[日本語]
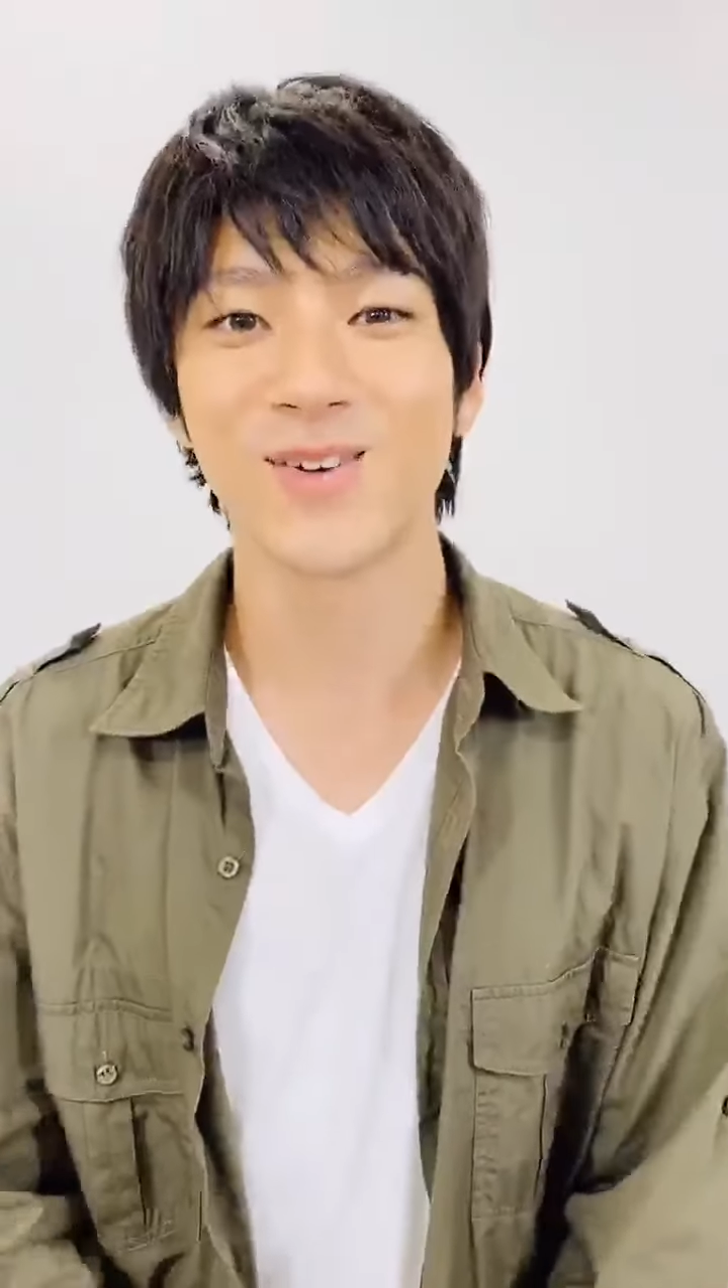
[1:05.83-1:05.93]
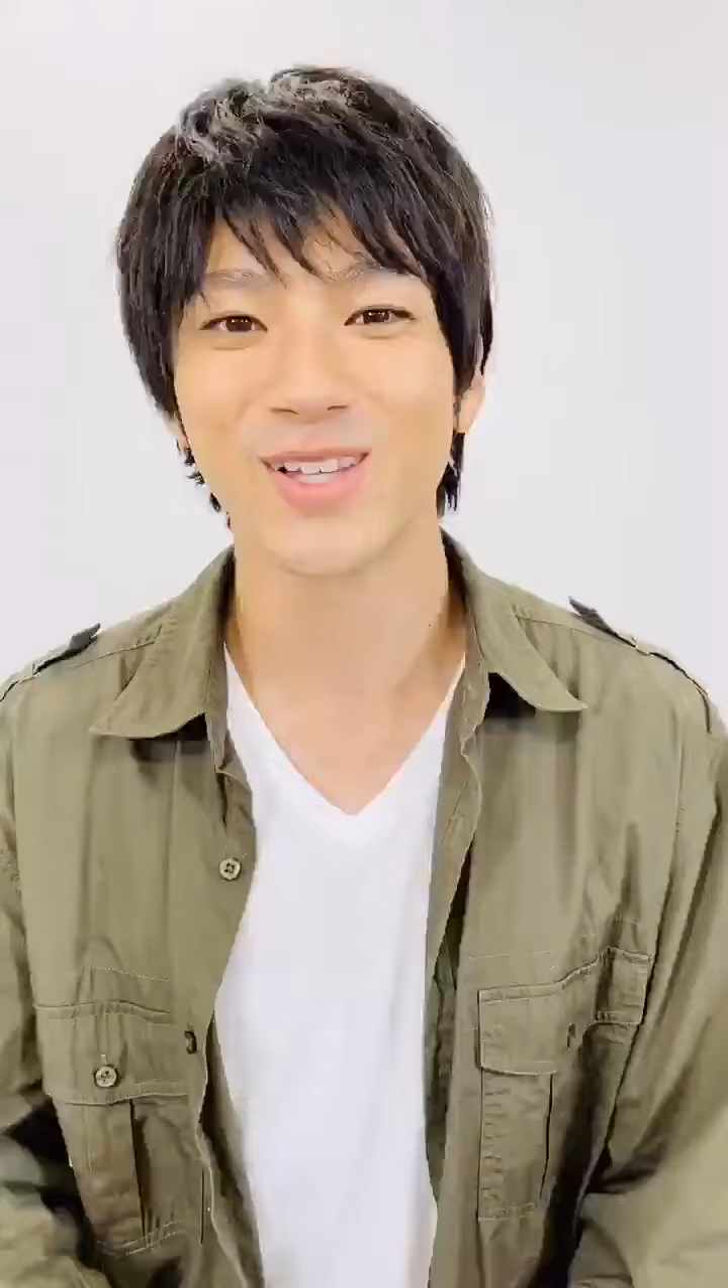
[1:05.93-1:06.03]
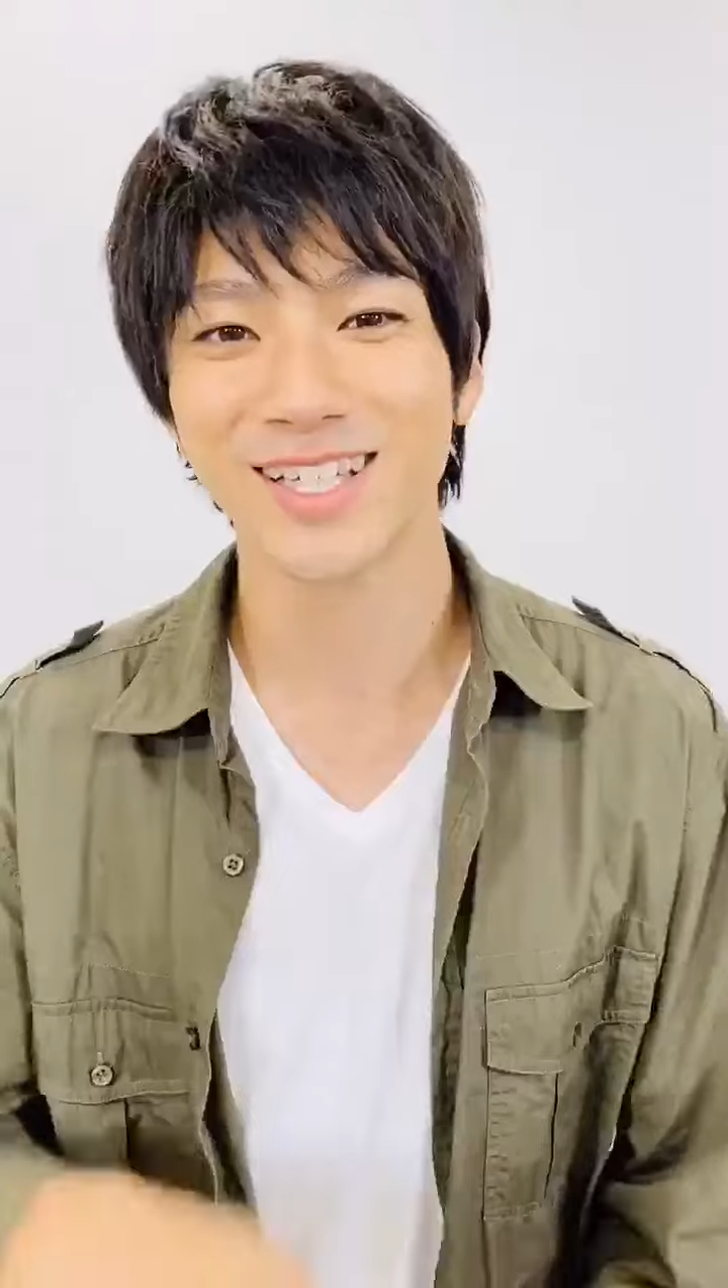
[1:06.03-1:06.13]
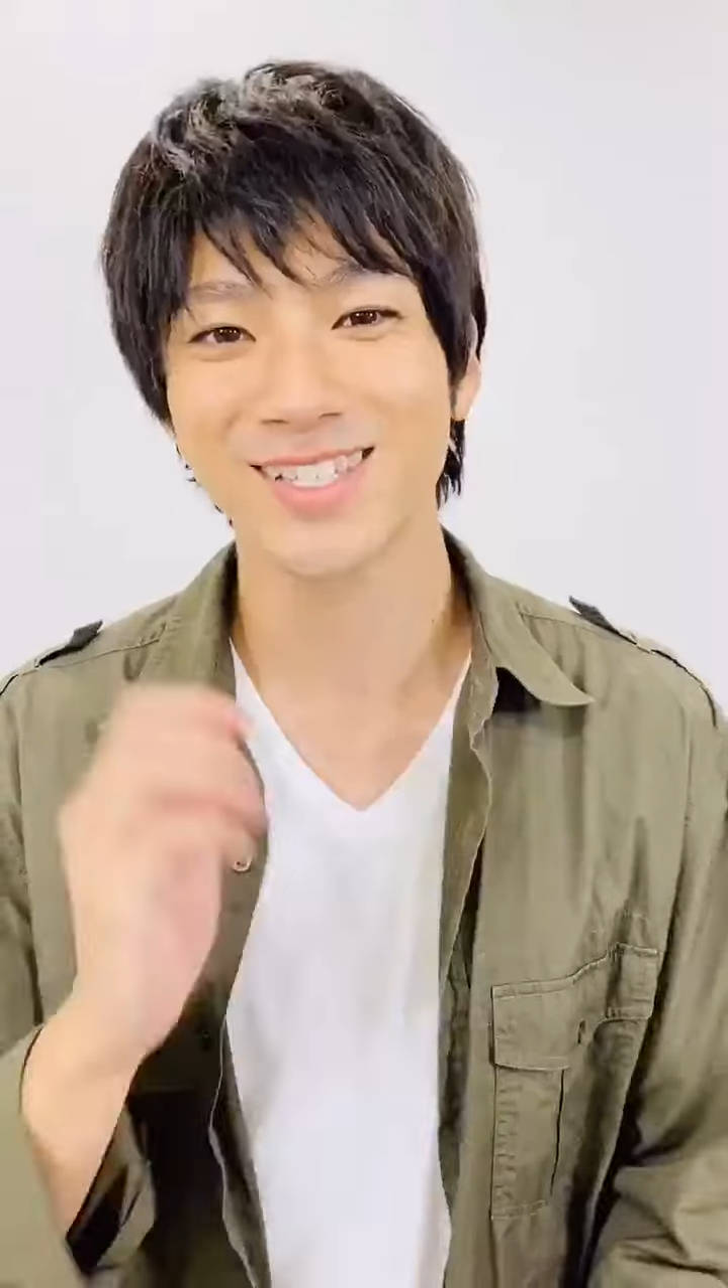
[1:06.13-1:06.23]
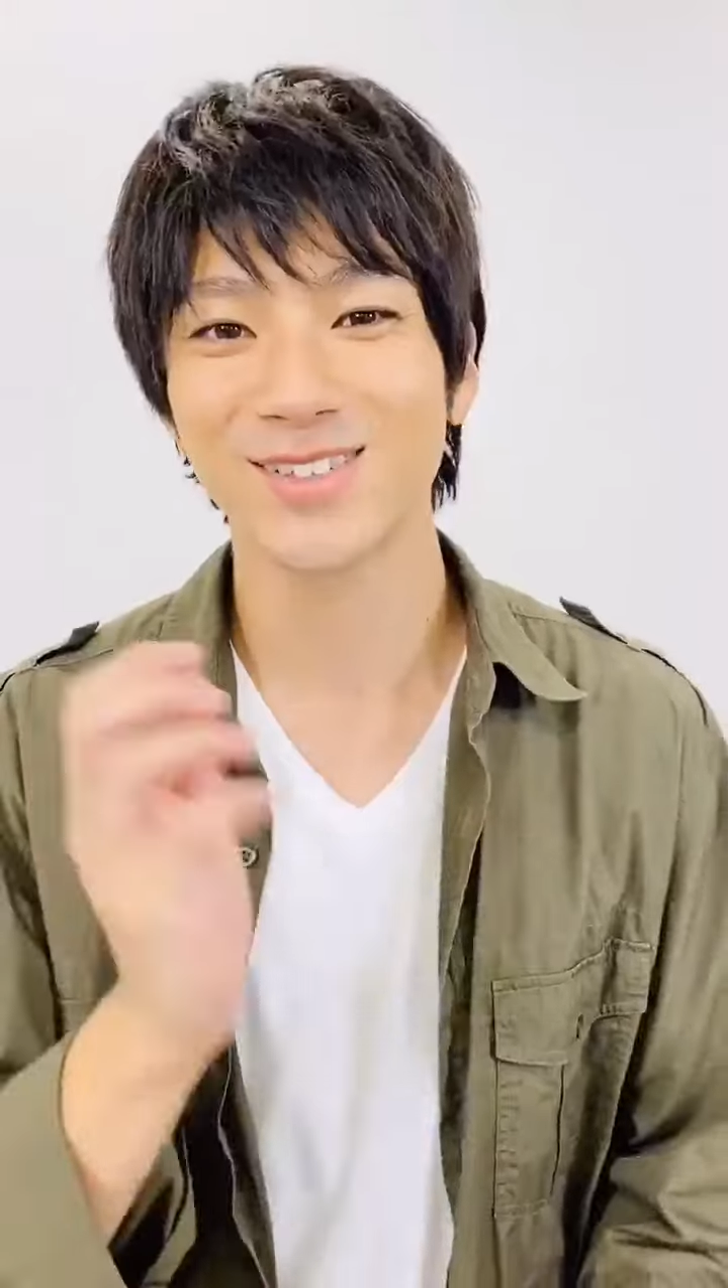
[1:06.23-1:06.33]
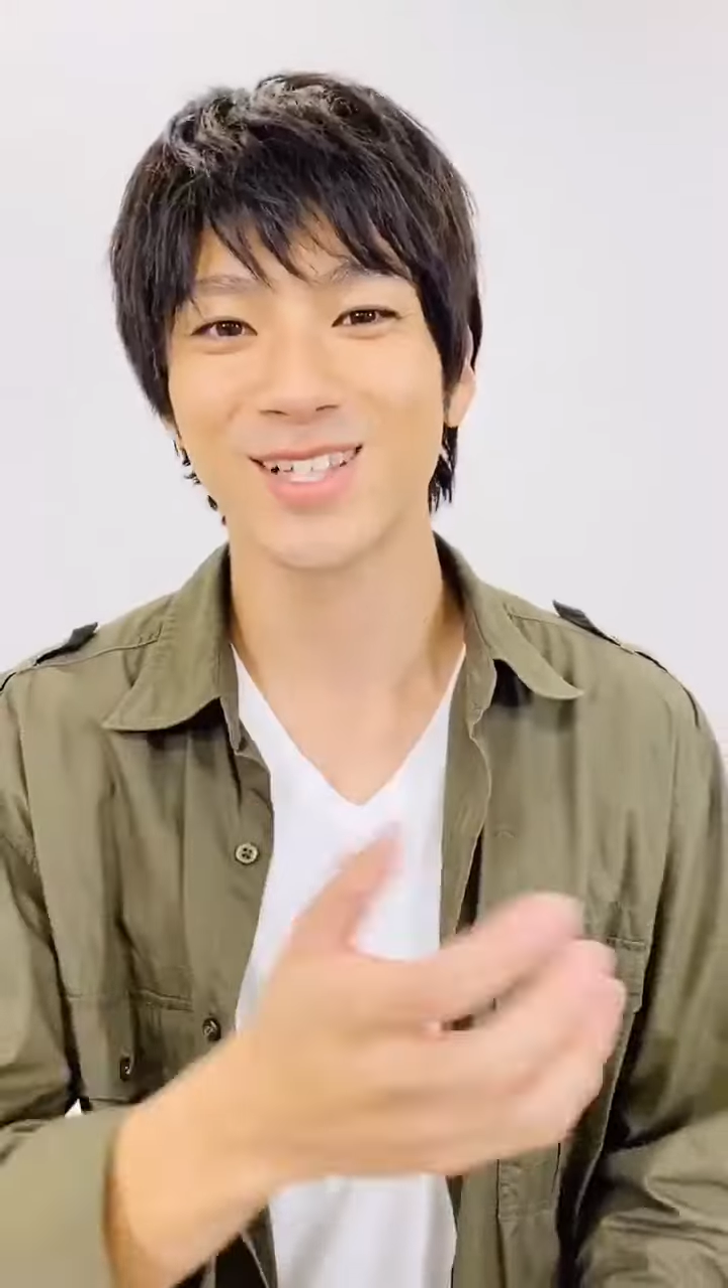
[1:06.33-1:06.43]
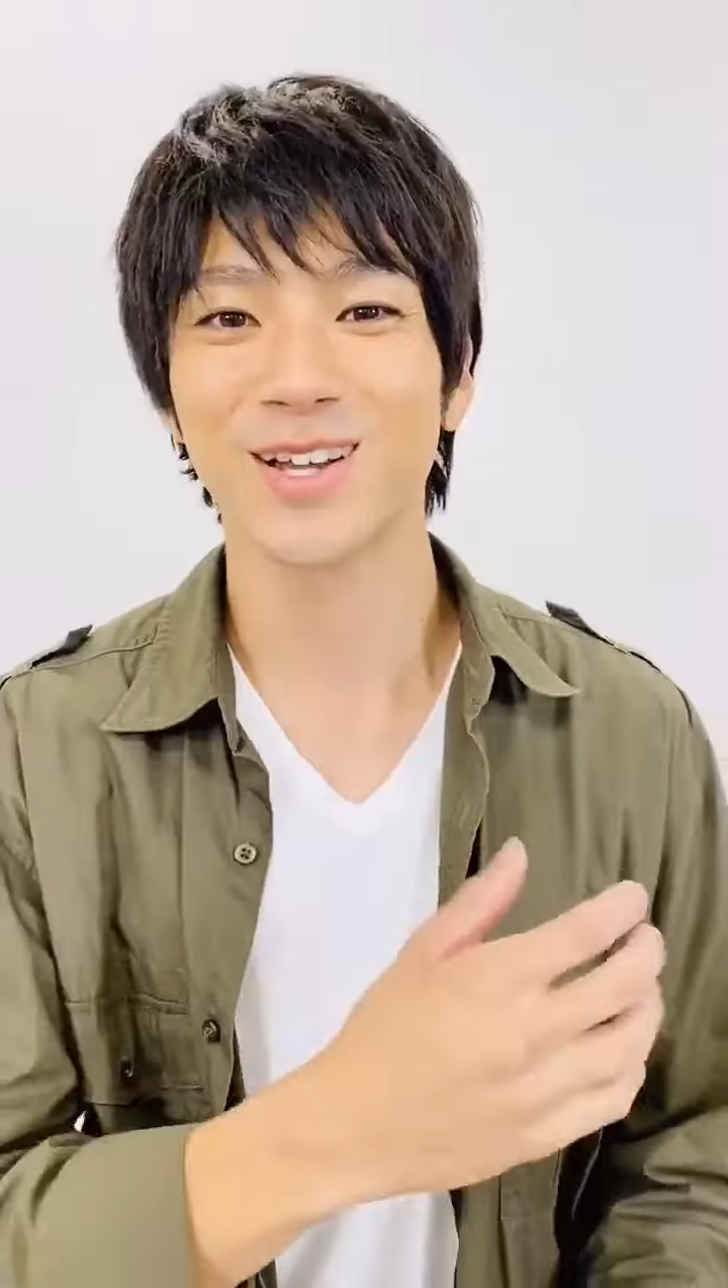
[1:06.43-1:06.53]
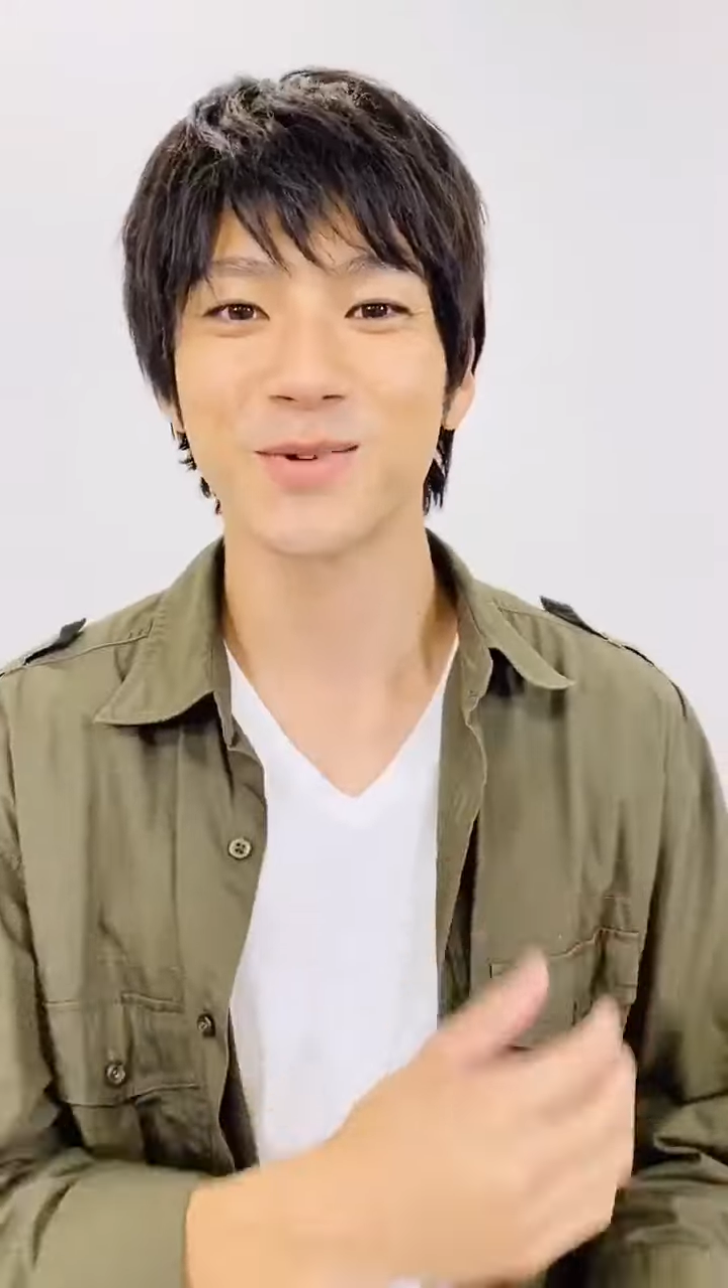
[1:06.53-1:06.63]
ここだけすごい台